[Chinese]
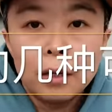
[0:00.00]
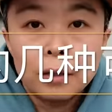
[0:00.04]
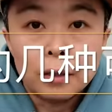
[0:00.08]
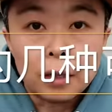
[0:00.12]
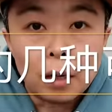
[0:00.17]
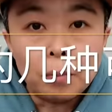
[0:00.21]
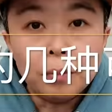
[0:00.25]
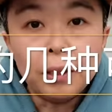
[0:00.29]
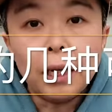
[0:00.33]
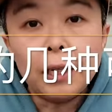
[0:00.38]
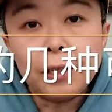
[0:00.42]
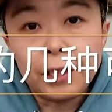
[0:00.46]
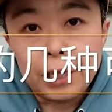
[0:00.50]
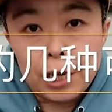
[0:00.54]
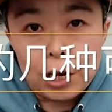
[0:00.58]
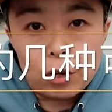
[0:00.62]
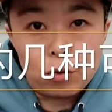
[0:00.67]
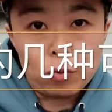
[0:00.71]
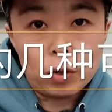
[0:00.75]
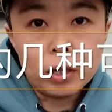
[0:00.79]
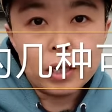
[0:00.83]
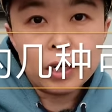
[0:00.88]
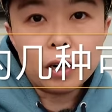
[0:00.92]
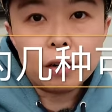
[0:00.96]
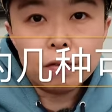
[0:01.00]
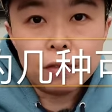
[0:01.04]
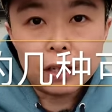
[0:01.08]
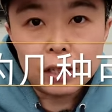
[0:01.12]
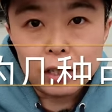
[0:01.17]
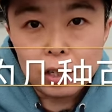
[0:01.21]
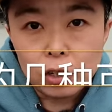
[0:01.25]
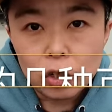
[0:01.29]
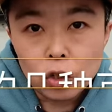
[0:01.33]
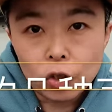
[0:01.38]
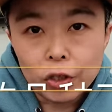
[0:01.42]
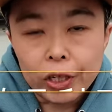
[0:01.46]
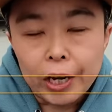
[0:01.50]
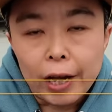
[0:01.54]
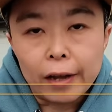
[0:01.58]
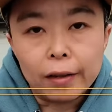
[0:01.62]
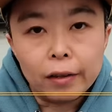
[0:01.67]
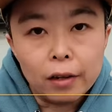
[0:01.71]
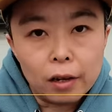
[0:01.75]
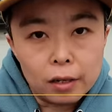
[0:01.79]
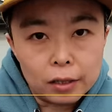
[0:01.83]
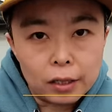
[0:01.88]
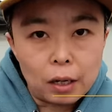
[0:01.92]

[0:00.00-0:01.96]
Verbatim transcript: 咱们在解决这个问题之前呢，